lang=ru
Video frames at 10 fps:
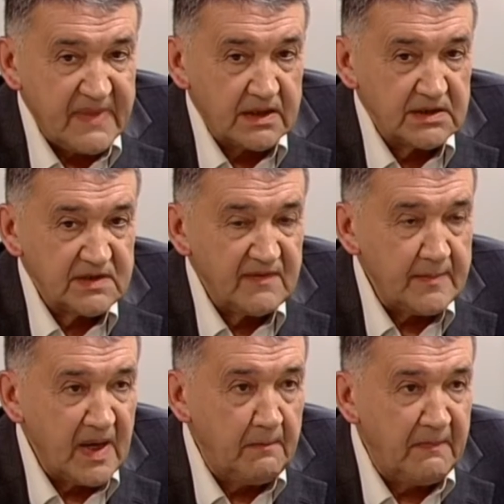так
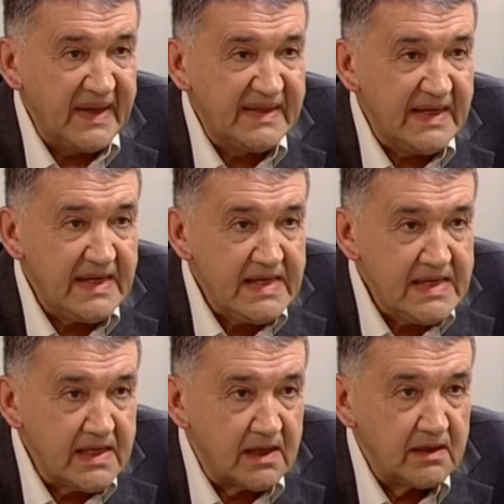называемых
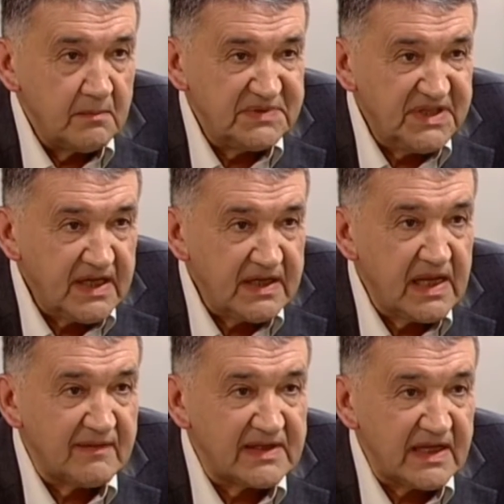ПНИ,
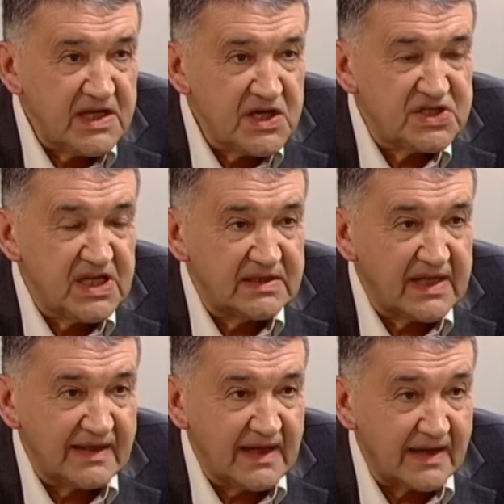психоневрологический
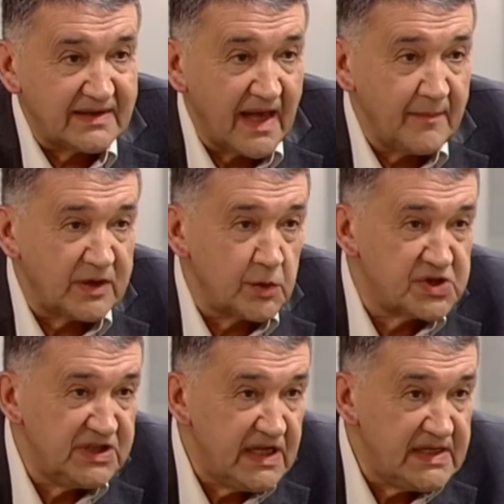интернат. Там это
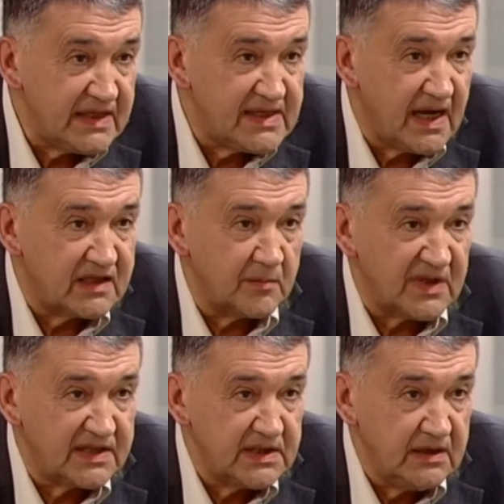уже не дети, а это
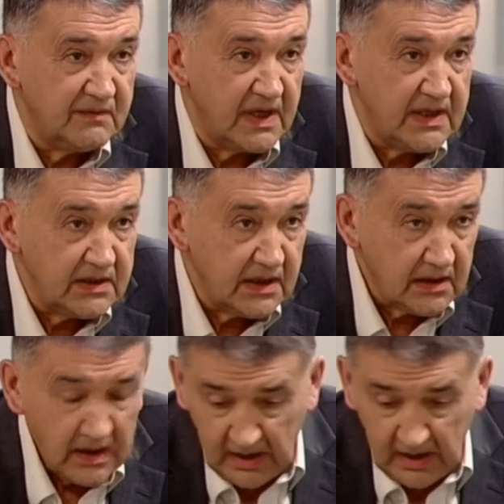молодые инвалиды,